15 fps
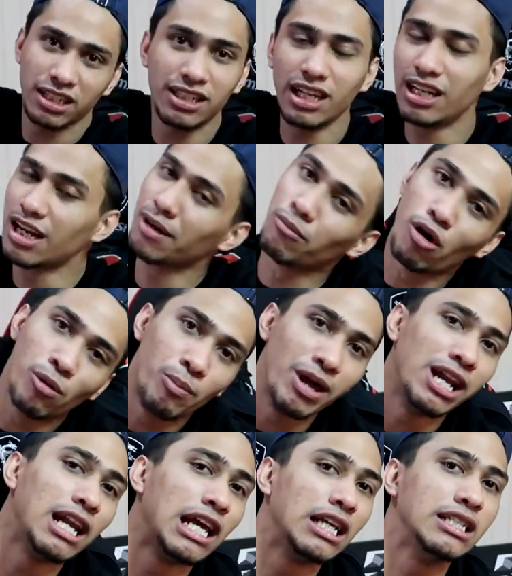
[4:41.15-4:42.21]
Hindi lang
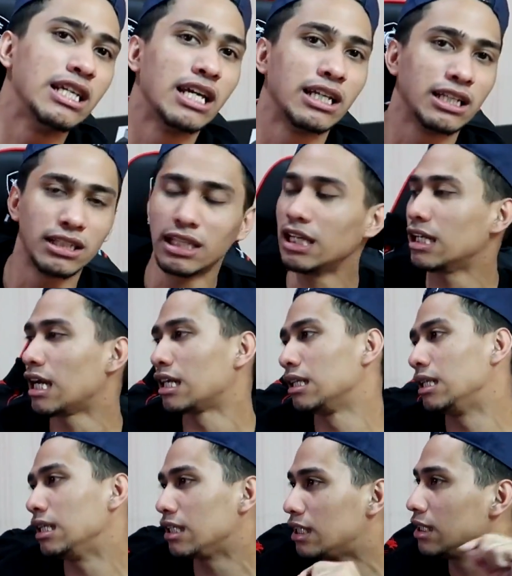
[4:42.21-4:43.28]
Mobile Legend, hindi lang
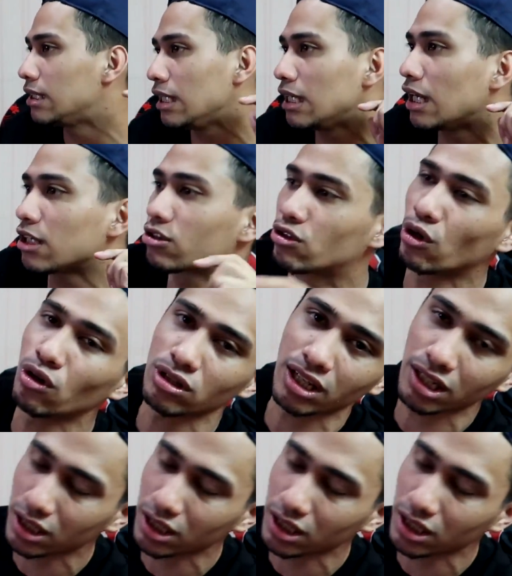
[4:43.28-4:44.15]
League, hindi lang Dota,